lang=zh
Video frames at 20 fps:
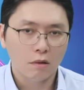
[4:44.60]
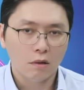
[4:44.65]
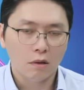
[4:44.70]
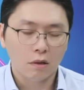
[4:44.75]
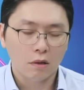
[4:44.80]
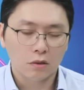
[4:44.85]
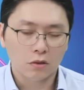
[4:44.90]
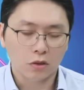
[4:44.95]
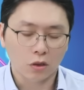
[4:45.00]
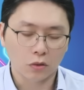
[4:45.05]

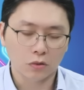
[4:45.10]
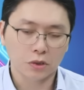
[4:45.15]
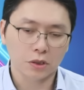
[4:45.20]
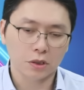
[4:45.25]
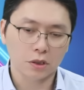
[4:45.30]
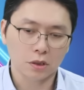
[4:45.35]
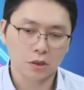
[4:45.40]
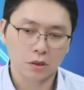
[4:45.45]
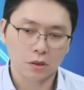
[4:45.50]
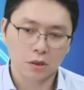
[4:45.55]
同
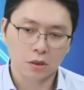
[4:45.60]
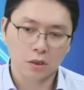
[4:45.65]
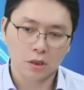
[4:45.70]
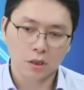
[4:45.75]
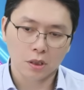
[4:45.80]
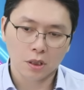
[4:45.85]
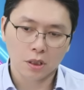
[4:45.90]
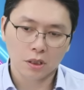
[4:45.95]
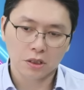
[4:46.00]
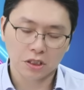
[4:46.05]
时
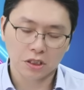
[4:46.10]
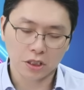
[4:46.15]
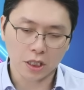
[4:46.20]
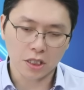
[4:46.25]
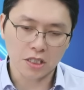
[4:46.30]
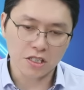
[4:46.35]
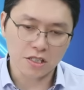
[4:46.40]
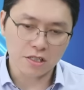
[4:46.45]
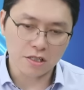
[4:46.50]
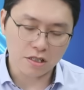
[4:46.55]
先
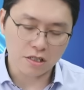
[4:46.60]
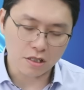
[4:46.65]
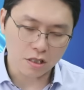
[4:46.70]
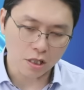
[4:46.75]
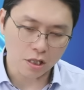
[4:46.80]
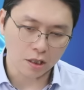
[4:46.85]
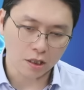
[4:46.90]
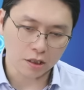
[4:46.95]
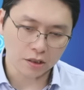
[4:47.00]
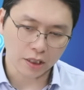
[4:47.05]
进制
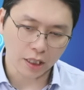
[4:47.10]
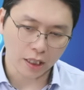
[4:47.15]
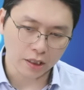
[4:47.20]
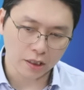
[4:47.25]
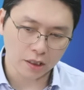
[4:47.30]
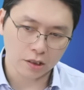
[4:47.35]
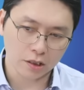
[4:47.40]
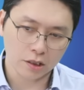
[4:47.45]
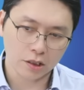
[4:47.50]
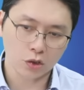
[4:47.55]
程的产
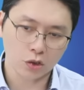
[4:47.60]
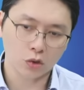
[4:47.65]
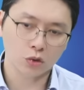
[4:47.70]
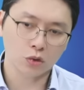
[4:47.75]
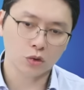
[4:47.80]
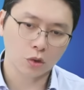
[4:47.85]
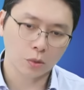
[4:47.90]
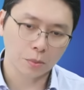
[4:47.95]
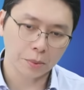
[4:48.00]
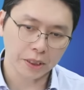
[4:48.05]
能利用率
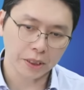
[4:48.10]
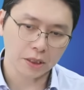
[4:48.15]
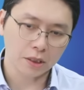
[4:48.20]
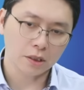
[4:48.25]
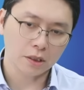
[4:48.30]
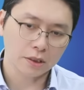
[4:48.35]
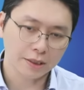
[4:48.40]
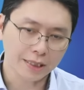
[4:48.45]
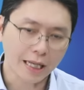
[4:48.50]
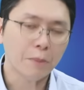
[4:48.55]
都被
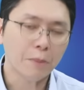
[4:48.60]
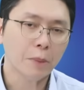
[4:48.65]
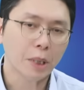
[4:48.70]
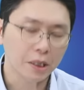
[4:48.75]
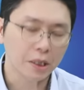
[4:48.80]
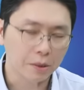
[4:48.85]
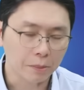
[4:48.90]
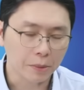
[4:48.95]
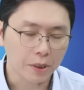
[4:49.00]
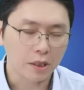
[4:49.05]
塞满
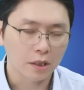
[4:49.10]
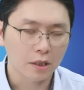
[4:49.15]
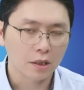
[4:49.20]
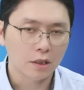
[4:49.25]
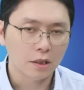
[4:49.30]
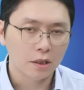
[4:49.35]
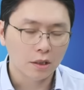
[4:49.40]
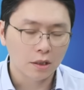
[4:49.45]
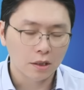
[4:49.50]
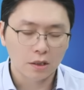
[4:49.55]
了嘛，
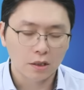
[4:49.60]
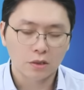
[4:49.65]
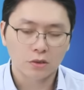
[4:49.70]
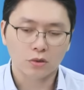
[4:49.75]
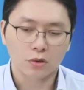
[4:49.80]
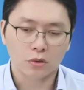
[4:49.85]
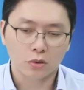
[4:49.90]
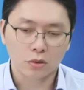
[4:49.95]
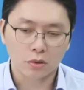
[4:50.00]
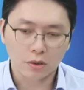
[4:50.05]
嗯，所
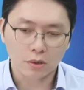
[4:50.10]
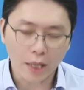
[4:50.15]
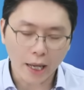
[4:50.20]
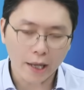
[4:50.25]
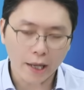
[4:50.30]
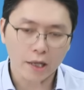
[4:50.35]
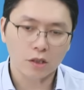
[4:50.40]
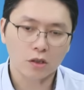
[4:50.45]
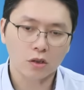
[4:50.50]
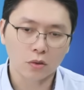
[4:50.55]
以就
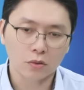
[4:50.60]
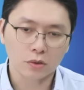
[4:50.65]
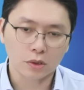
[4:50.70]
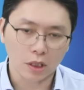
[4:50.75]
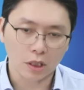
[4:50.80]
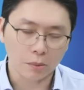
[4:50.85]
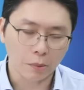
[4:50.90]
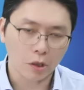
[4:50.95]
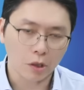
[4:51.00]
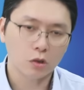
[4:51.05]
带动整
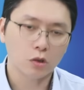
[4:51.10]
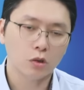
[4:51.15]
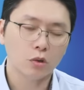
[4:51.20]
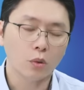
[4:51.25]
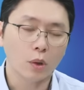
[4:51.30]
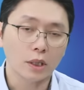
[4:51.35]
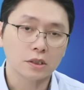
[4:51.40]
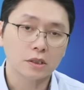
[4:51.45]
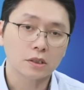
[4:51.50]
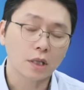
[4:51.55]
个毛利率
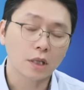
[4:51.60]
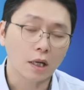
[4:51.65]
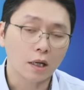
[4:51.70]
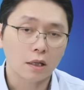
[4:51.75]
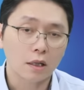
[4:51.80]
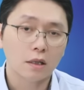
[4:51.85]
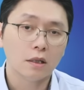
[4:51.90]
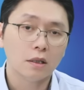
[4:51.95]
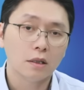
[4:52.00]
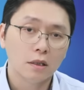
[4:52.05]
往上。
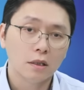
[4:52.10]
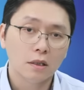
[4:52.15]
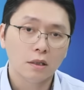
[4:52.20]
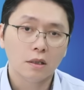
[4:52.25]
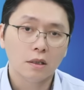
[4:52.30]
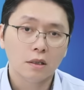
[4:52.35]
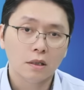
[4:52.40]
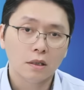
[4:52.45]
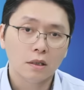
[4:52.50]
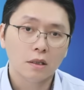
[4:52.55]
是，
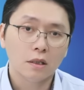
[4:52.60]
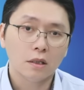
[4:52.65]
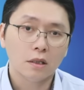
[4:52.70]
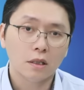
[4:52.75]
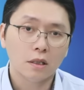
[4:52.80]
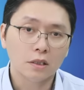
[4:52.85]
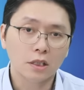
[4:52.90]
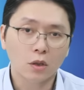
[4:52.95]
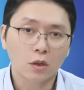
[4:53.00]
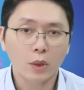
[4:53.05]

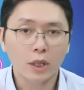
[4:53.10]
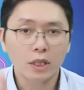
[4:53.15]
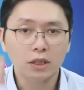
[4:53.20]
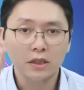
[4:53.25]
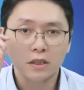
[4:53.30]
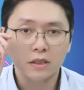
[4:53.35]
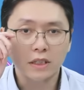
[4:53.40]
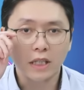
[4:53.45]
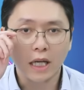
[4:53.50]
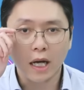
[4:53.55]
而且魏
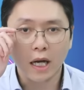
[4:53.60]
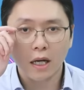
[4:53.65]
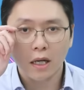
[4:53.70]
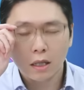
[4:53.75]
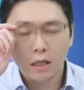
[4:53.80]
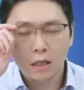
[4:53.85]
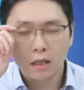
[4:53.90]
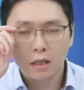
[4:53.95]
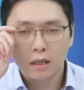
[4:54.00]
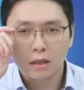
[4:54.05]
哲家
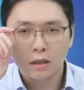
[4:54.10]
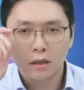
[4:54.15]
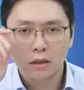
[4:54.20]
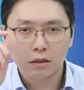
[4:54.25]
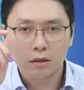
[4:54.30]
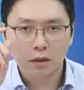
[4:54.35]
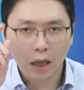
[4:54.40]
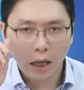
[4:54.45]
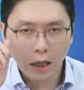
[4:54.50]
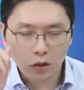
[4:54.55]

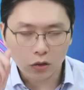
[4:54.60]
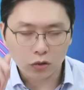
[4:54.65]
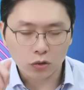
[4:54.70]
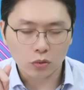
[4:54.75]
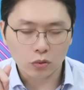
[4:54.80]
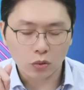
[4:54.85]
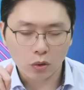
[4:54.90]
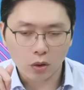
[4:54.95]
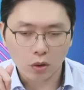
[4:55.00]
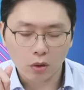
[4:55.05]
他有
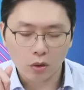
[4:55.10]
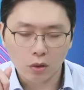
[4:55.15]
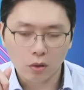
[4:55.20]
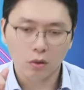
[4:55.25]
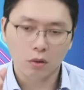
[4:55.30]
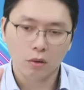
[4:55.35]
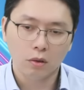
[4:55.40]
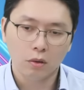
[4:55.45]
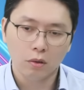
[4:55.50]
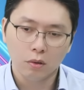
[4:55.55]
说，
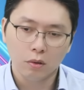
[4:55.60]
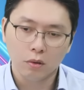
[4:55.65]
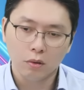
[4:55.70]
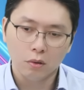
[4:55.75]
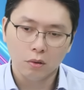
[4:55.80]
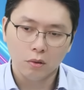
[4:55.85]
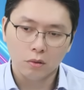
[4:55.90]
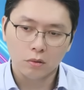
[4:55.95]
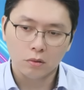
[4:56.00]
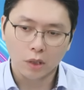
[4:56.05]

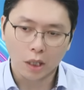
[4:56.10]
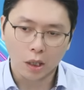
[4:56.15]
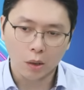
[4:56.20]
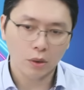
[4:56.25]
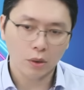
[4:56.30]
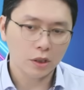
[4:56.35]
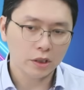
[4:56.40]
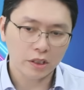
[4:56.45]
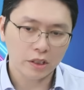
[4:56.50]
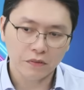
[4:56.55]
台湾
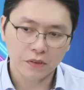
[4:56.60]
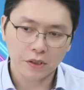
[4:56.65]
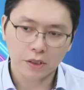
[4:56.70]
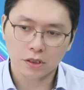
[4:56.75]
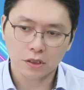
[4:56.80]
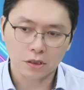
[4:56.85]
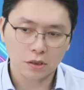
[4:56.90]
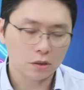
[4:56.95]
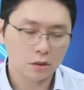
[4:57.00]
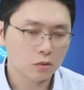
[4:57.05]
的电费
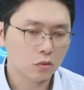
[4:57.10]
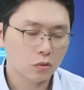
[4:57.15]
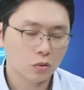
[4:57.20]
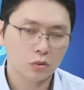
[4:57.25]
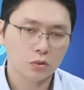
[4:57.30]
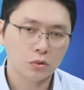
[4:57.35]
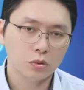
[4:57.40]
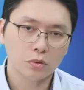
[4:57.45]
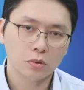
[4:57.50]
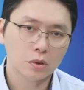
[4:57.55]
其实过
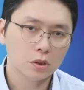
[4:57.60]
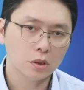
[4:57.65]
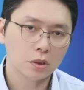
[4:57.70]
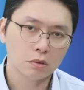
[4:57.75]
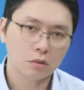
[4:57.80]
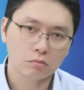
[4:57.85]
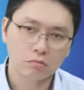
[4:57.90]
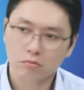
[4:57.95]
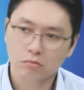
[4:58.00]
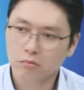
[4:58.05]
去
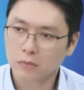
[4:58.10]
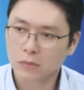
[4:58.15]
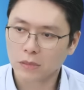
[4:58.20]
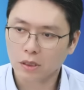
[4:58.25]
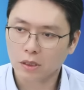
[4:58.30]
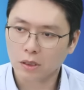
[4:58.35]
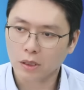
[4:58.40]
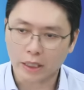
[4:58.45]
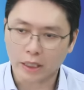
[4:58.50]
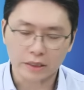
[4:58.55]
这
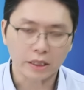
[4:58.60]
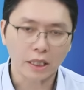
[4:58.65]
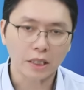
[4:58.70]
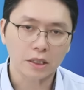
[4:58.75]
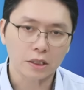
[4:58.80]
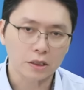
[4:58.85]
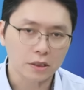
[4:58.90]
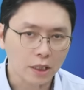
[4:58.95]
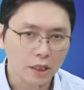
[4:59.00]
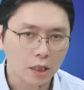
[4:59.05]
两三
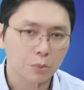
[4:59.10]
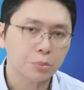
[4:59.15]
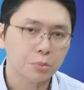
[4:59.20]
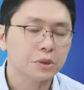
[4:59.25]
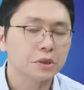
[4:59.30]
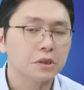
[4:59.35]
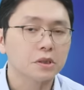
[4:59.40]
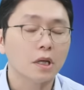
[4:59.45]
年涨不少。